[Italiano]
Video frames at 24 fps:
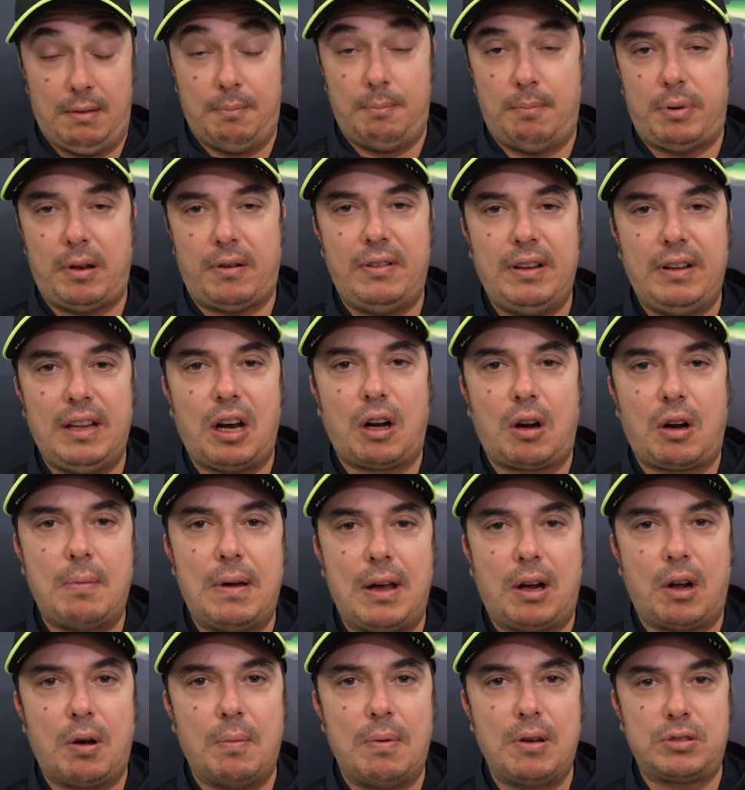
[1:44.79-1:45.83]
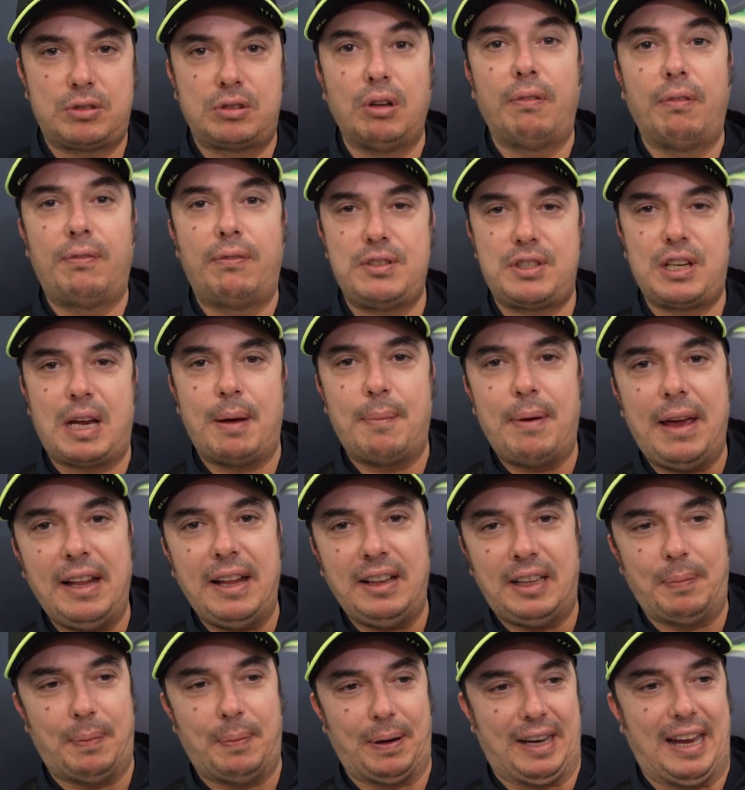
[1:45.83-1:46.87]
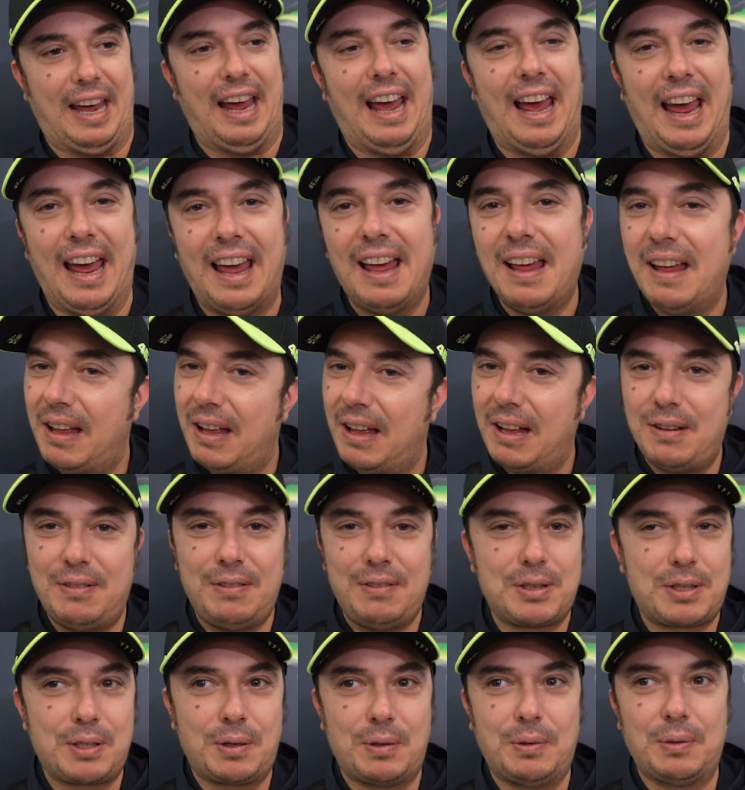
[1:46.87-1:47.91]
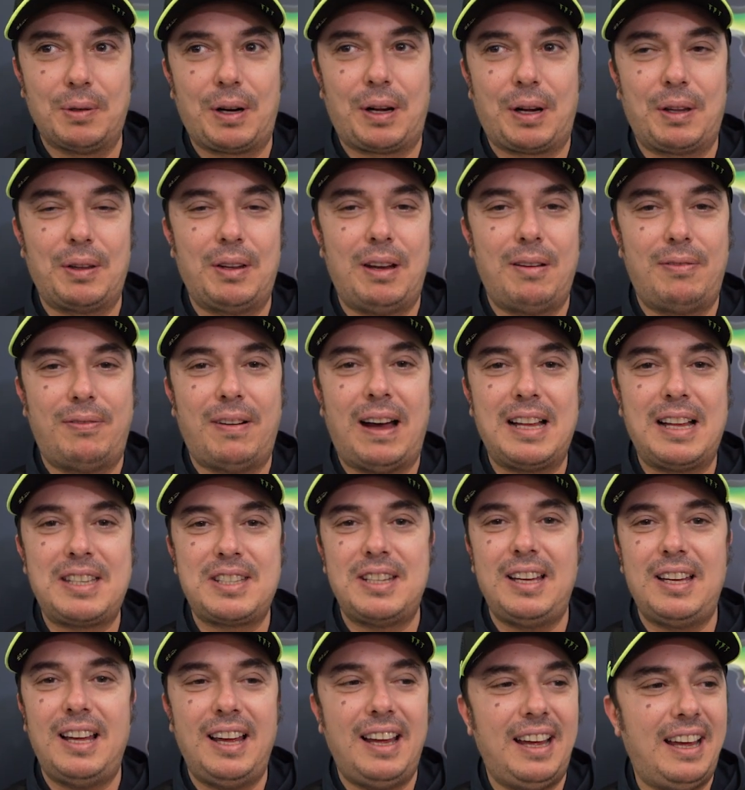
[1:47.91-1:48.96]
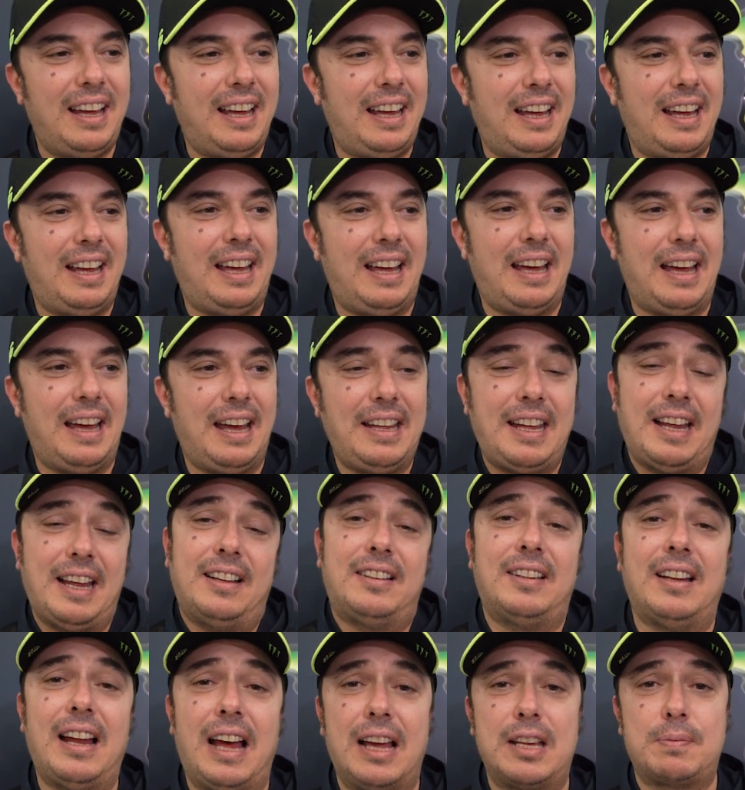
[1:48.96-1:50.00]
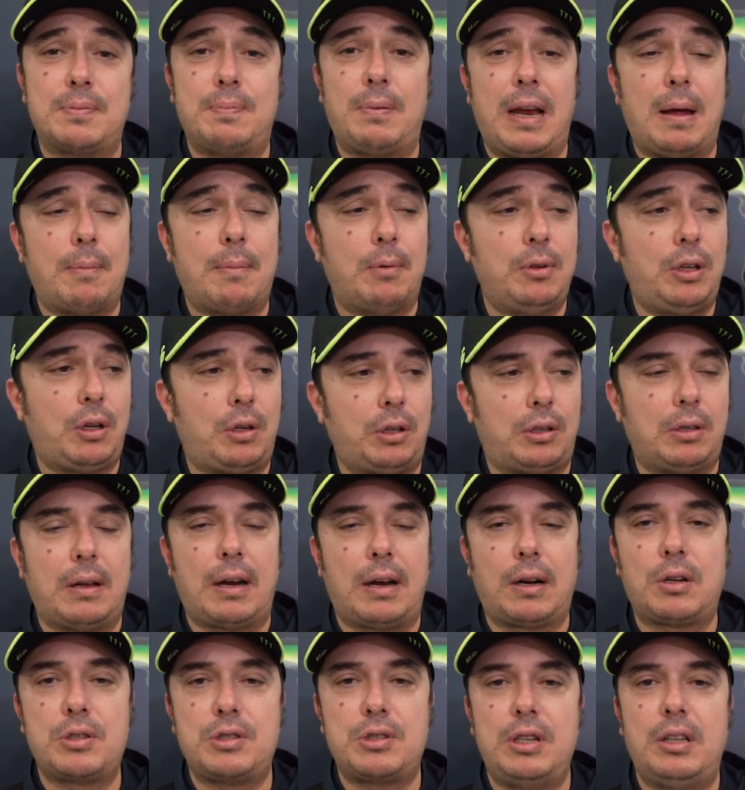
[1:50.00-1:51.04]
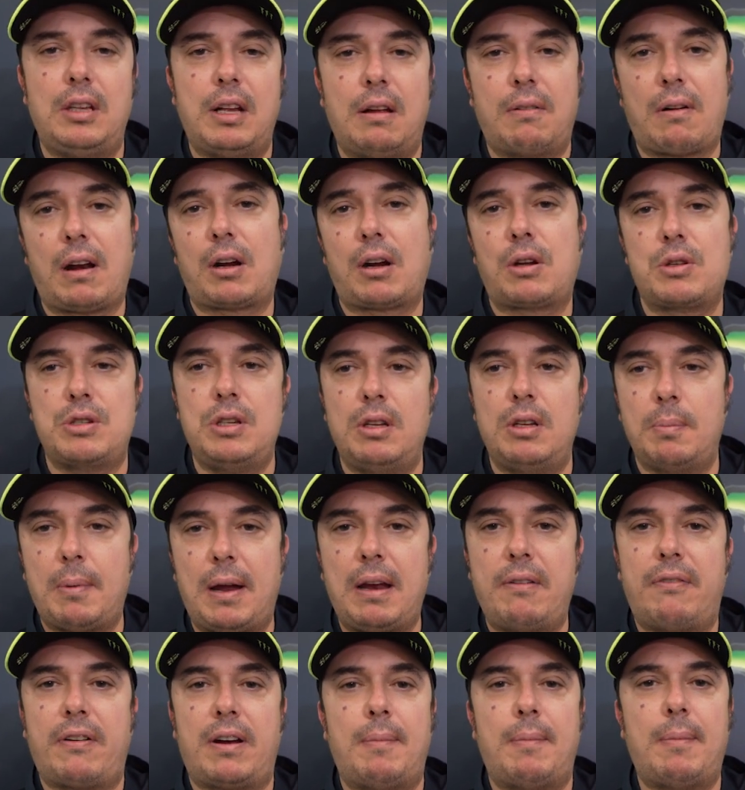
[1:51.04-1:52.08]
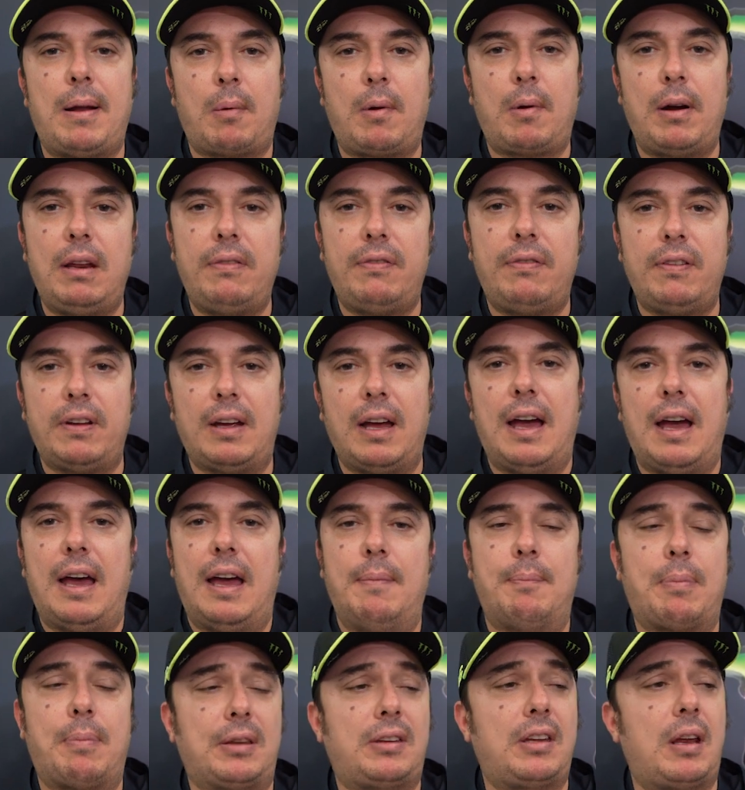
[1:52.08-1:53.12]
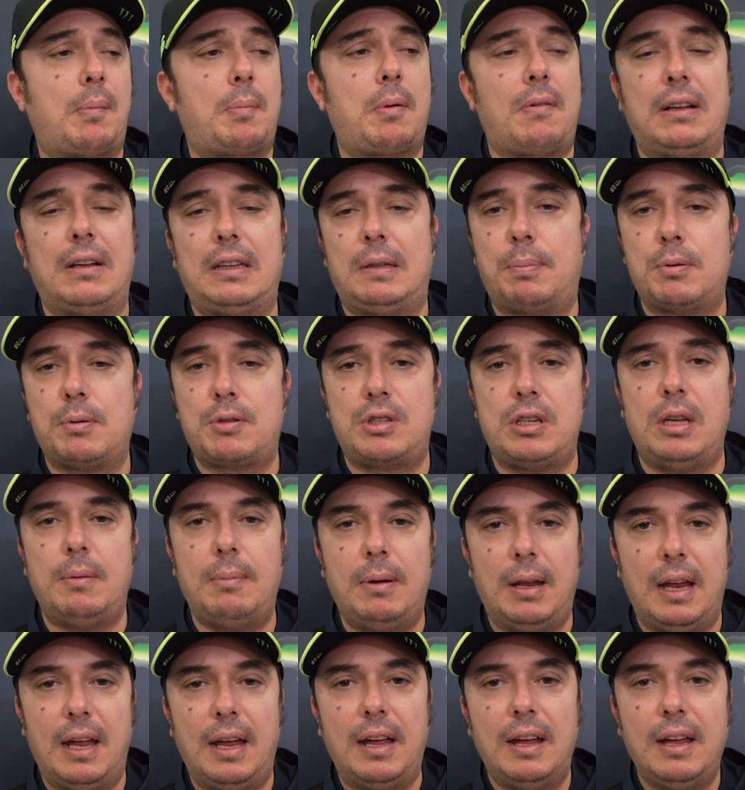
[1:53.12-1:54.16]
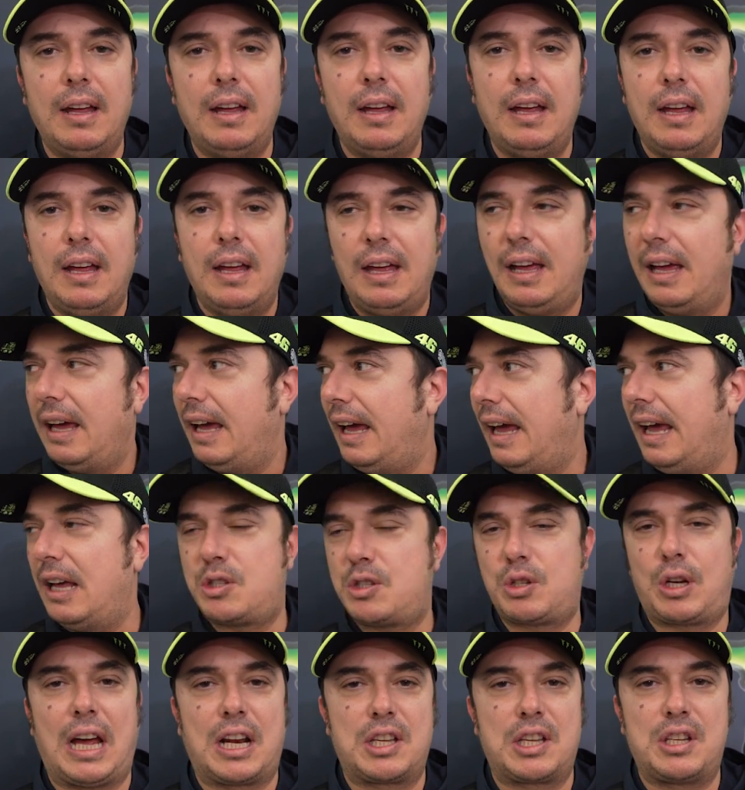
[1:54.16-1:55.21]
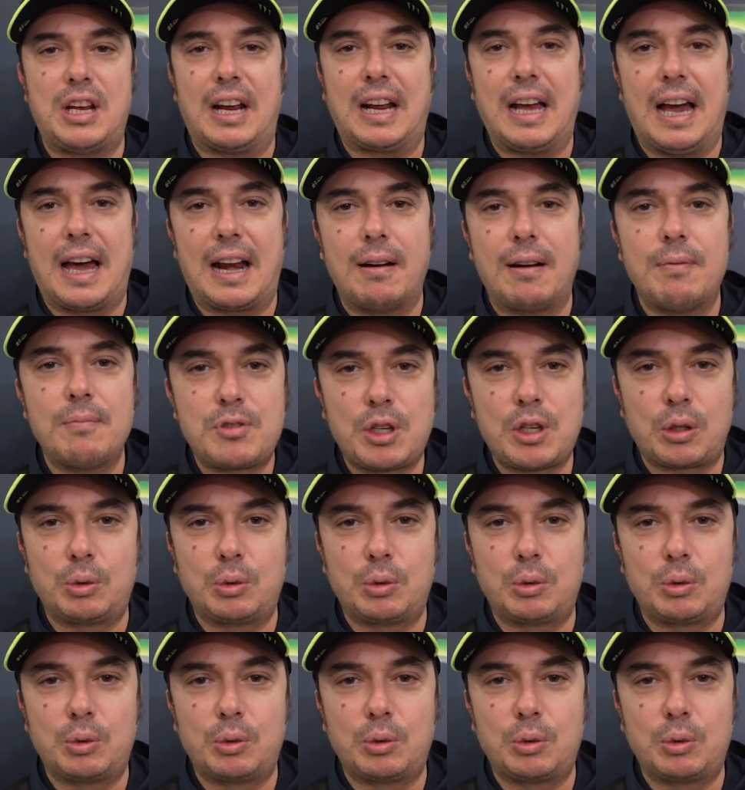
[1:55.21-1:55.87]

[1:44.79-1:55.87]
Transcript: per vedere come, come sto fisicamente perché vi assicuro che non è facile e niente dai speriamo di continuare così, di lavorare così, domani fare una bella qualifica e partire più avanti e giocarci la gara. Ciao a